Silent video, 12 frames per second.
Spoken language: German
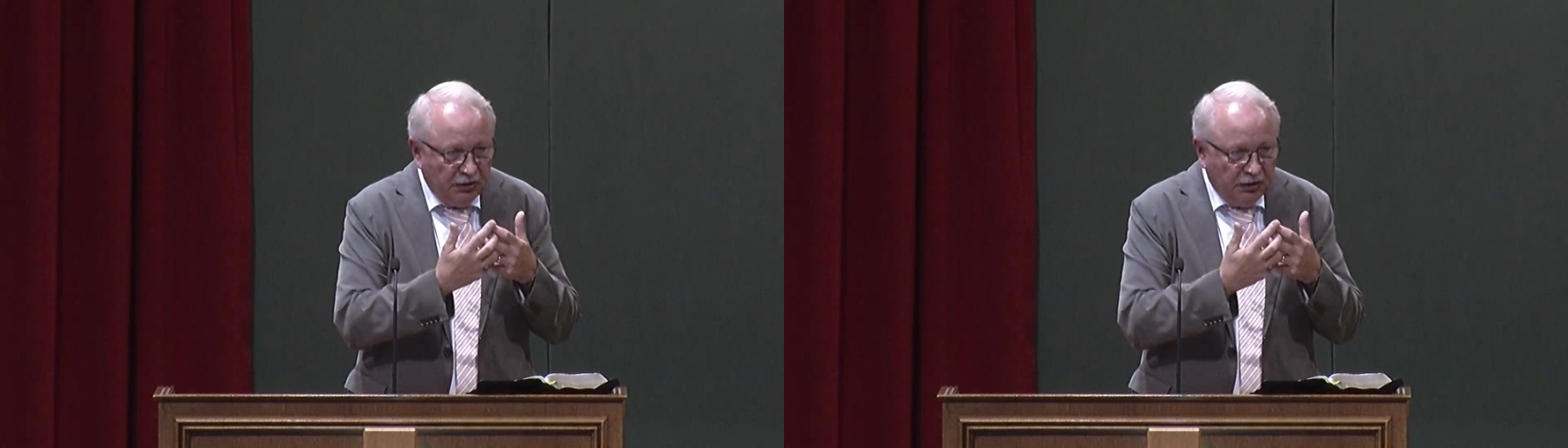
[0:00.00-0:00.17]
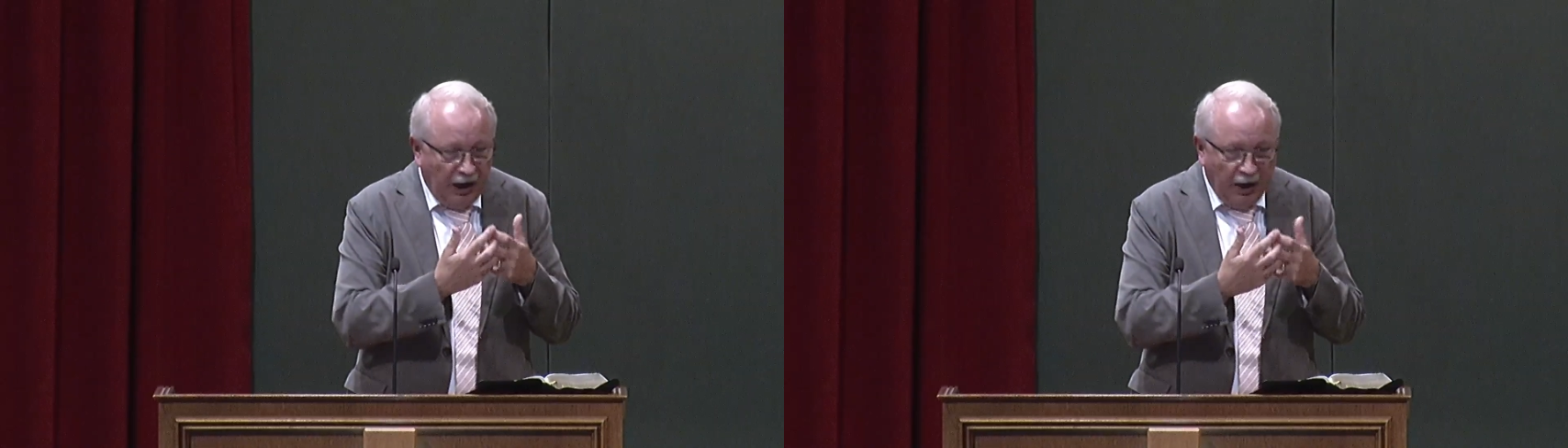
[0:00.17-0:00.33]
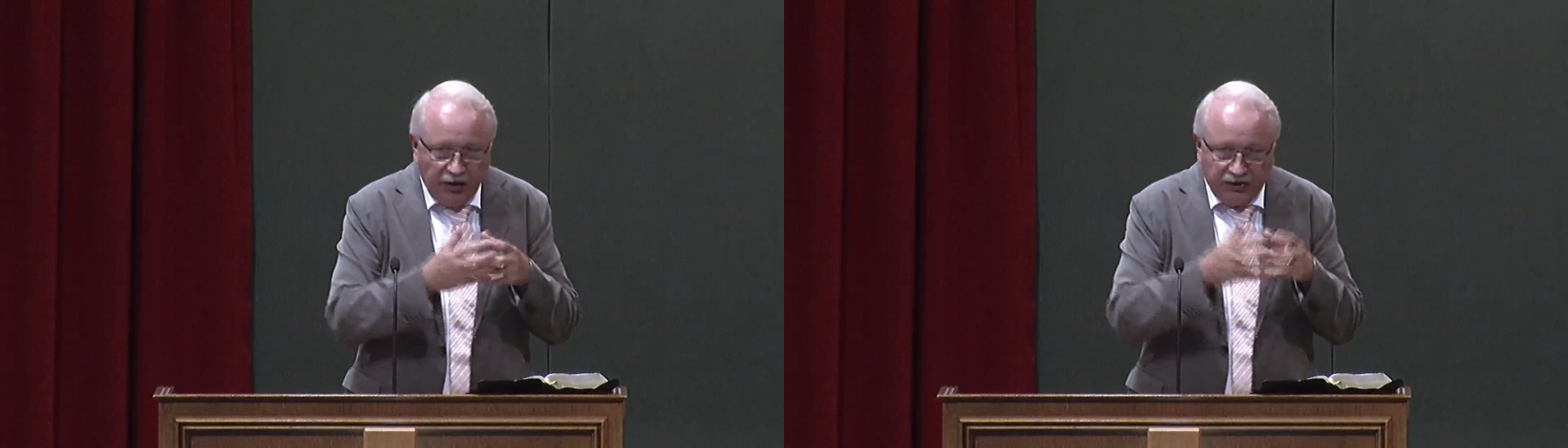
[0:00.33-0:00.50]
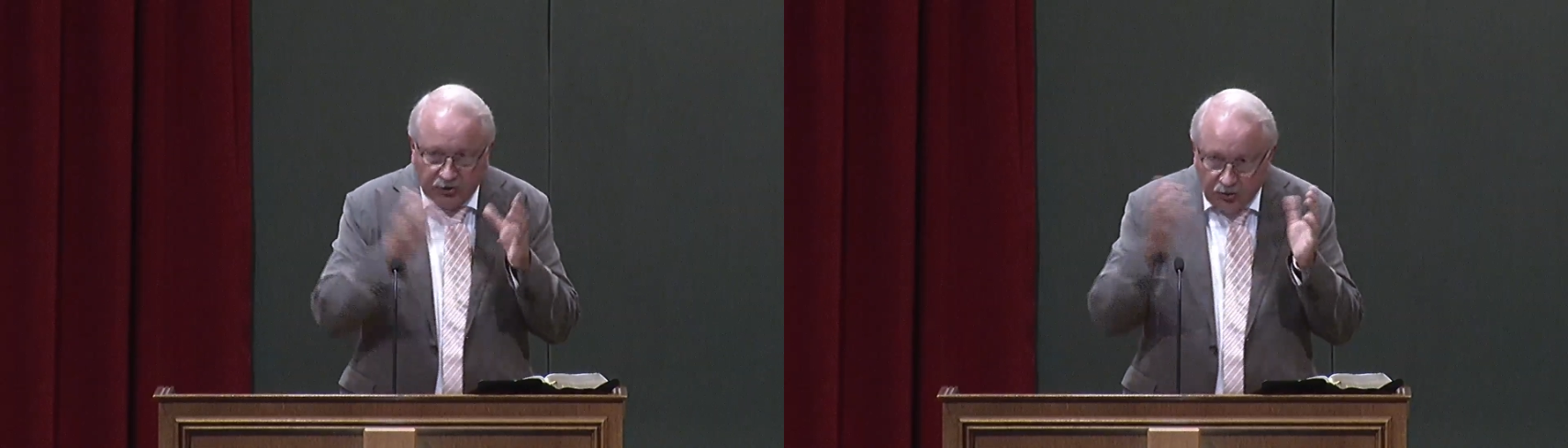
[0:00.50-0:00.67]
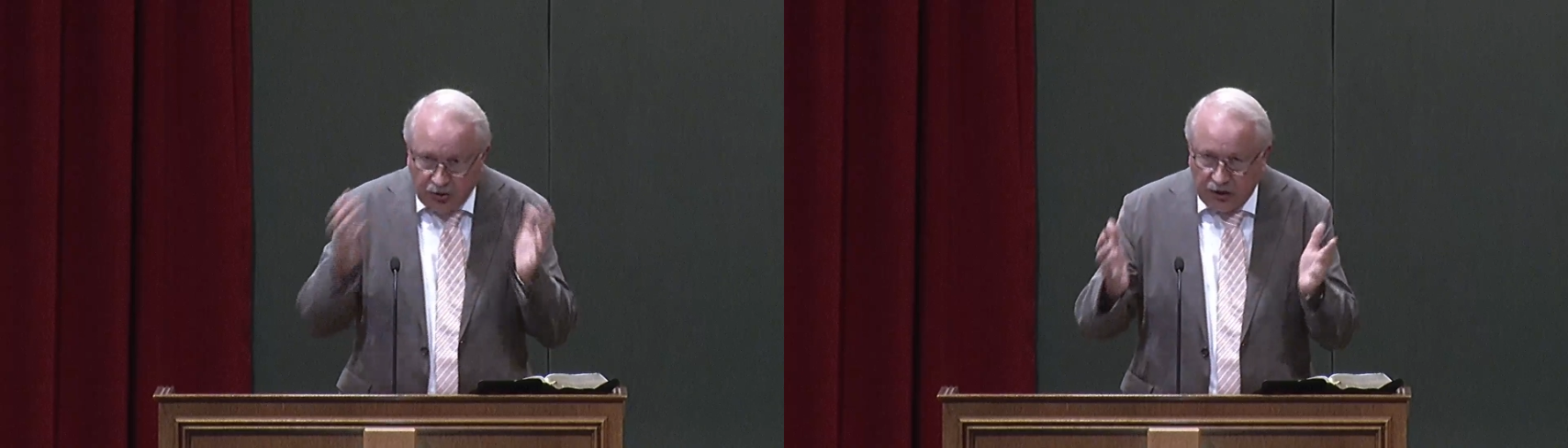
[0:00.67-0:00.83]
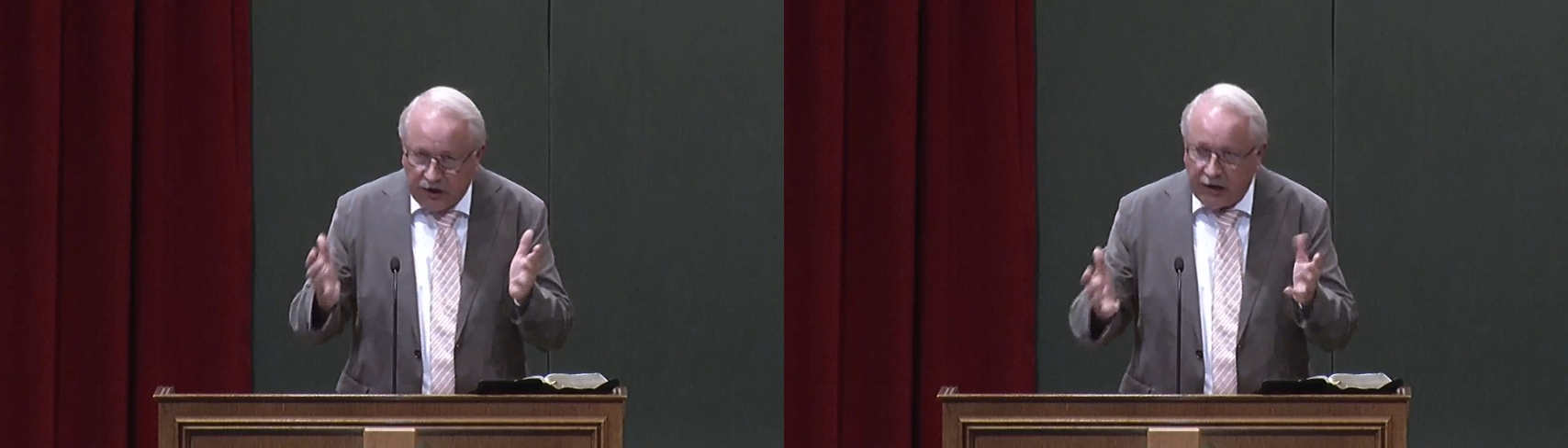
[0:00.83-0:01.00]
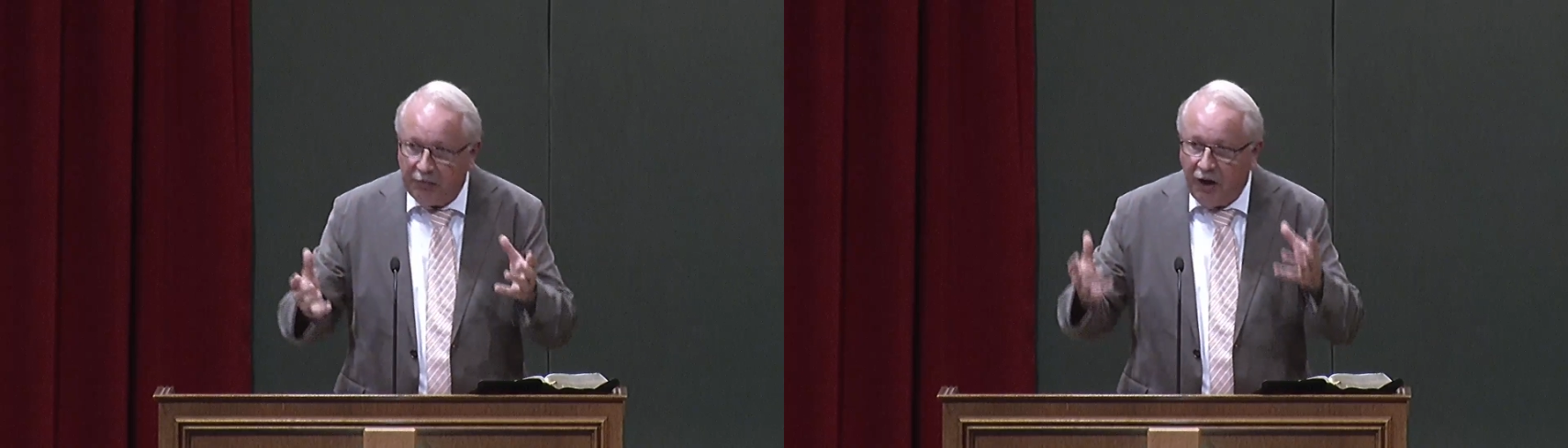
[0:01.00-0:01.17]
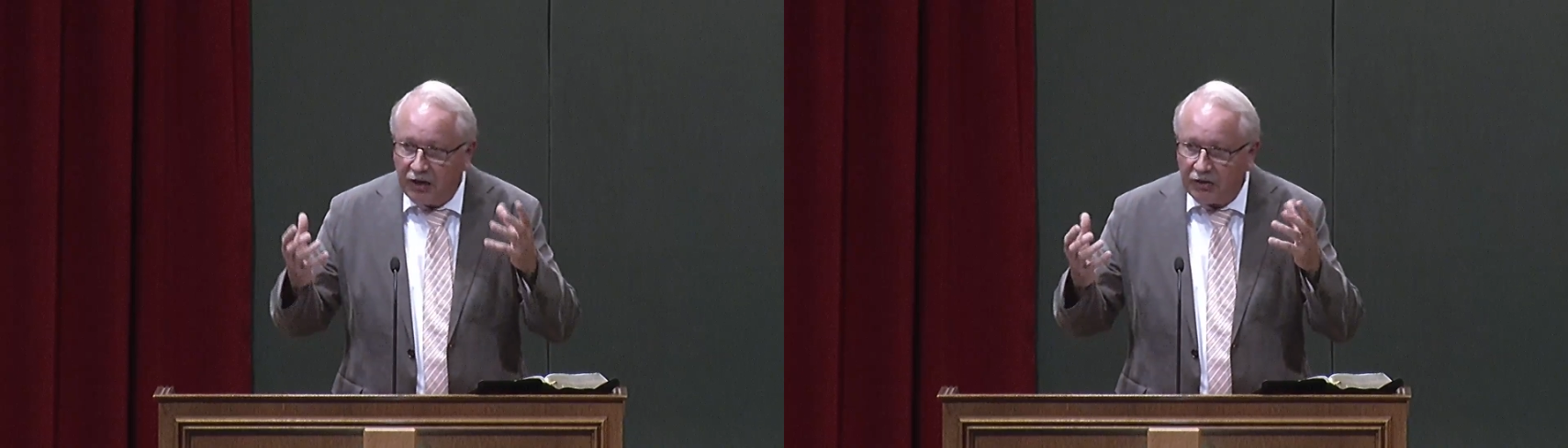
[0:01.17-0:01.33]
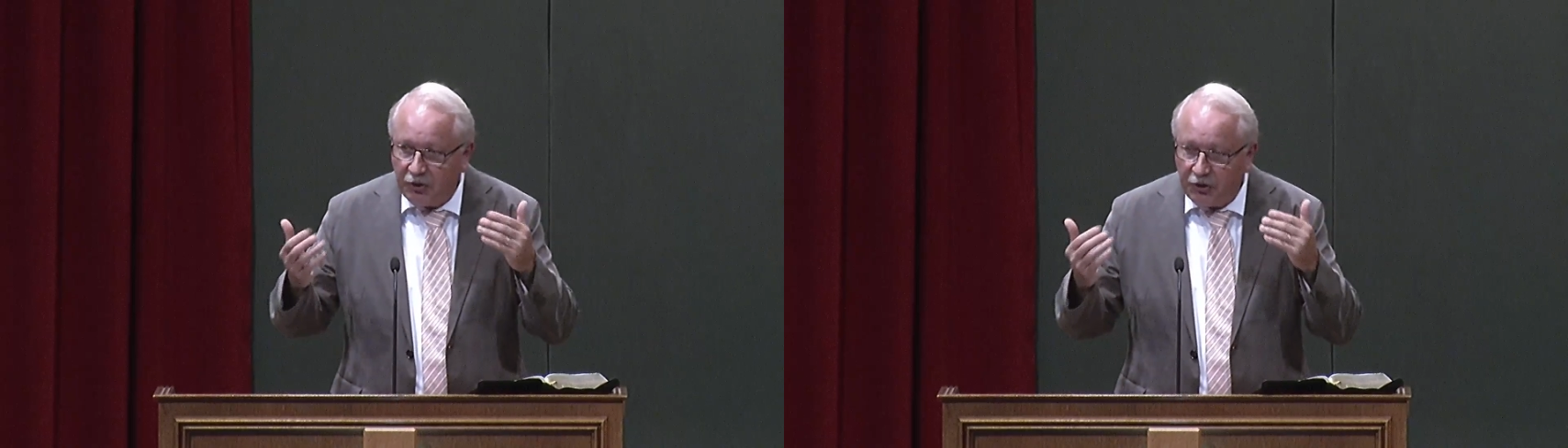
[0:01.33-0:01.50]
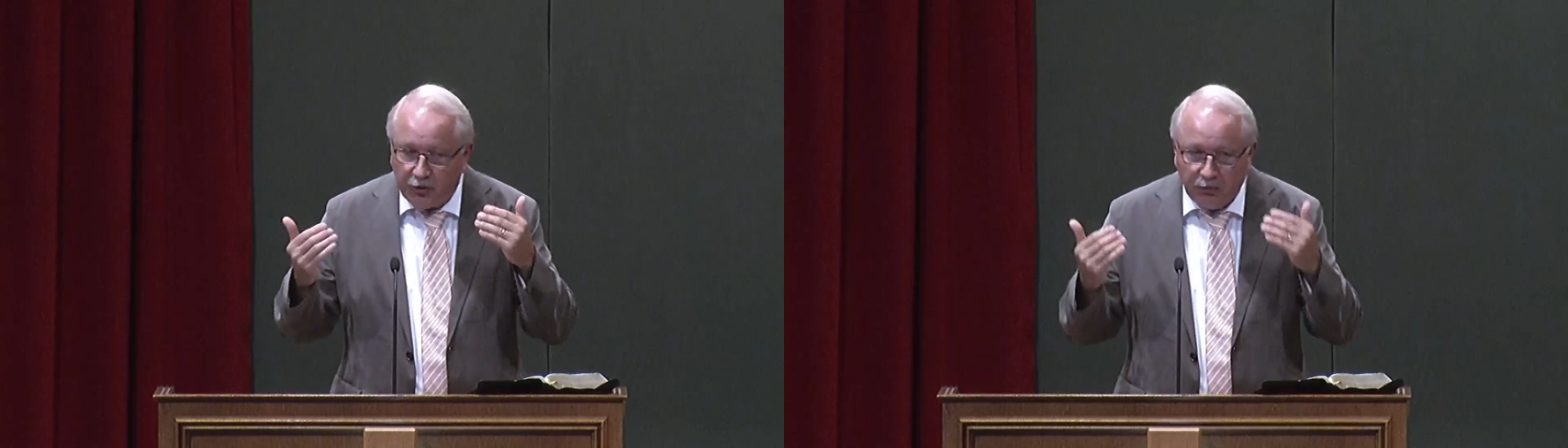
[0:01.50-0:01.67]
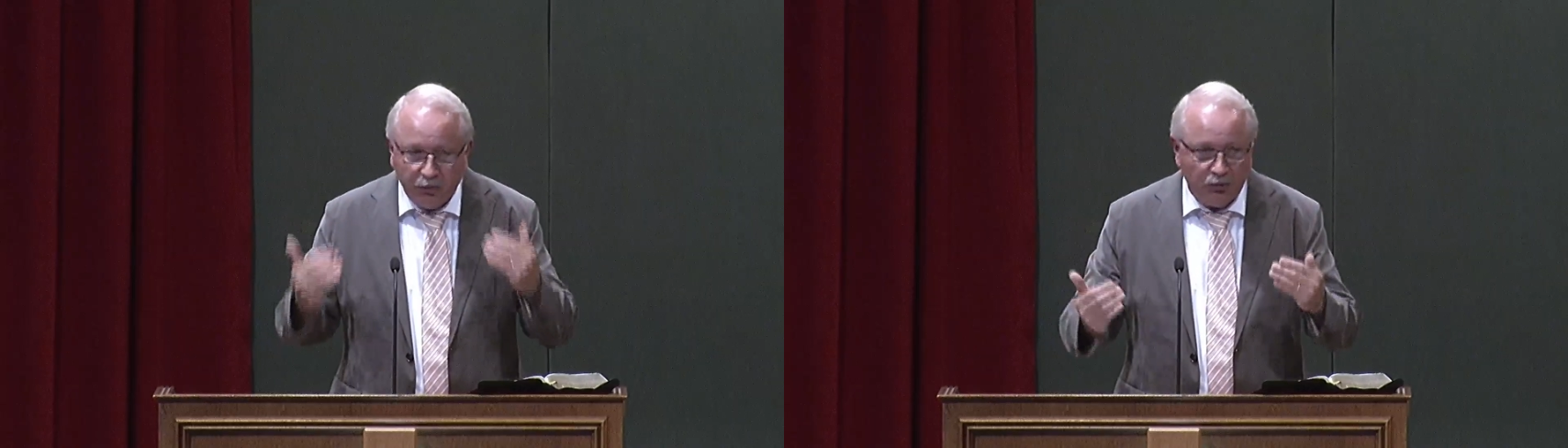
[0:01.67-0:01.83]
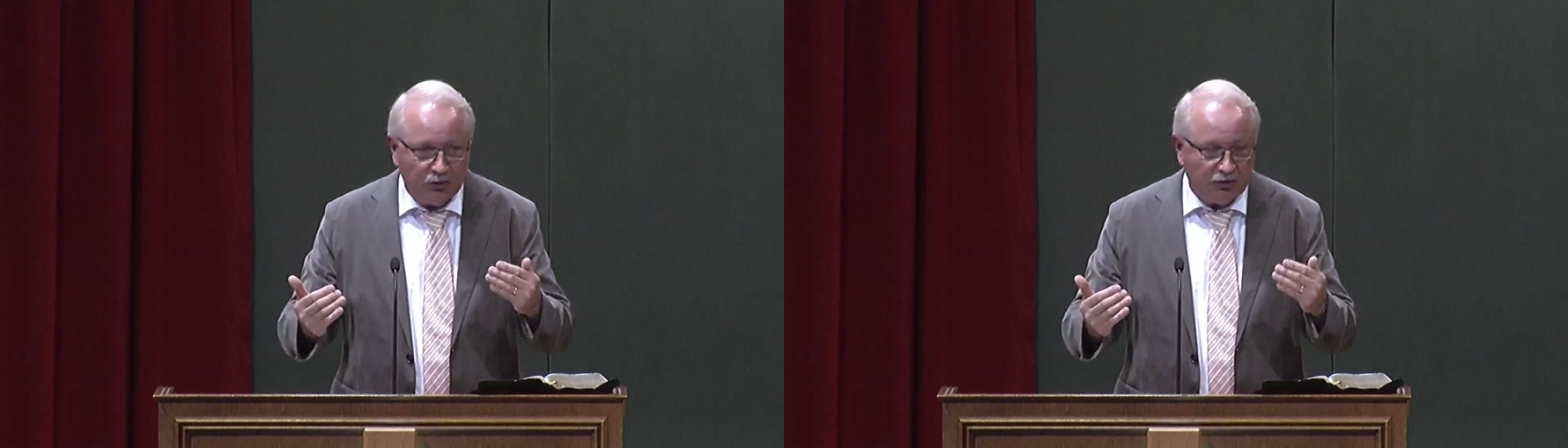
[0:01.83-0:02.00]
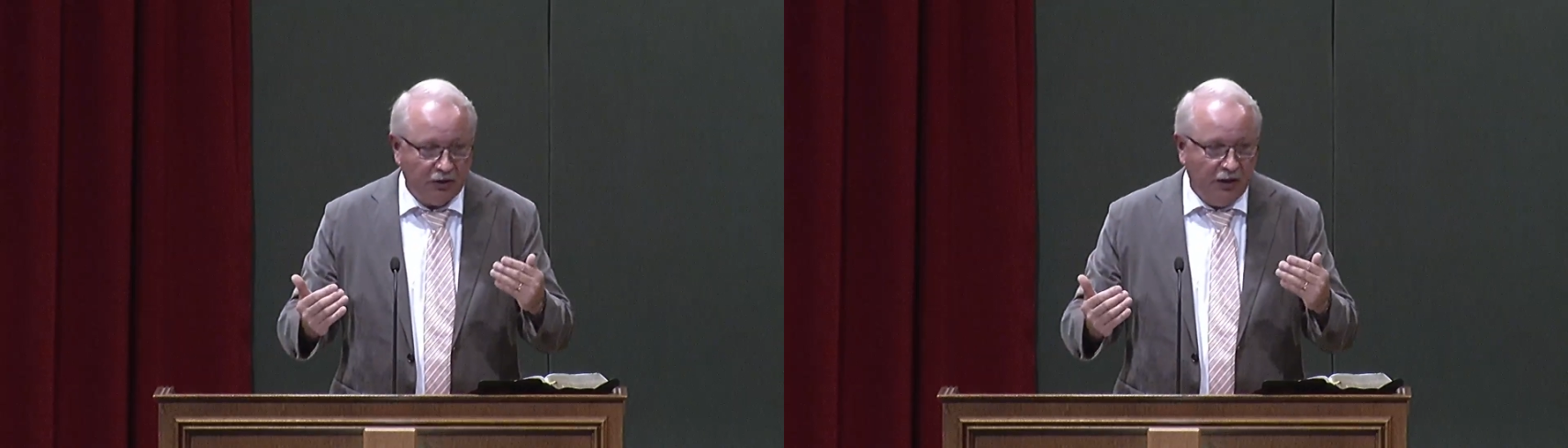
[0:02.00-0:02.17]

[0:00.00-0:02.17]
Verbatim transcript: Auch als Jugendliche macht euch Mut.